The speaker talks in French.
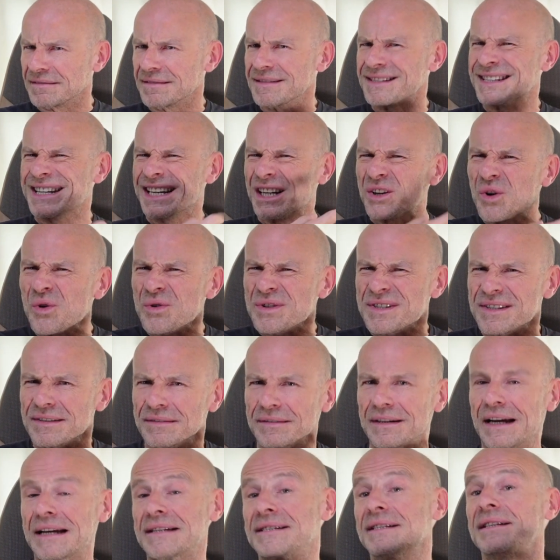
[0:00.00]
ses causes
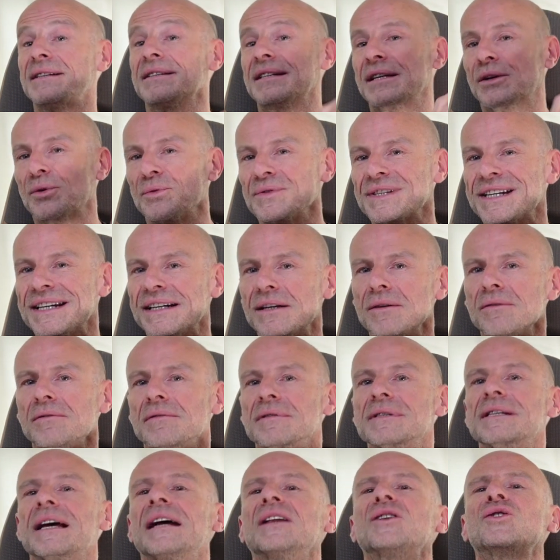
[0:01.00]
ainsi que ses
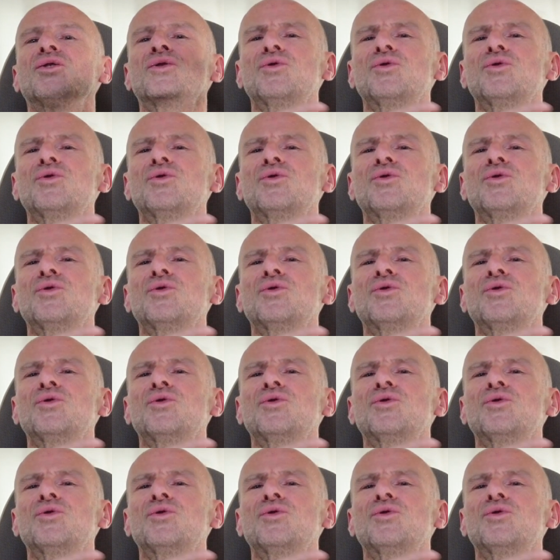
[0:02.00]
conséquences à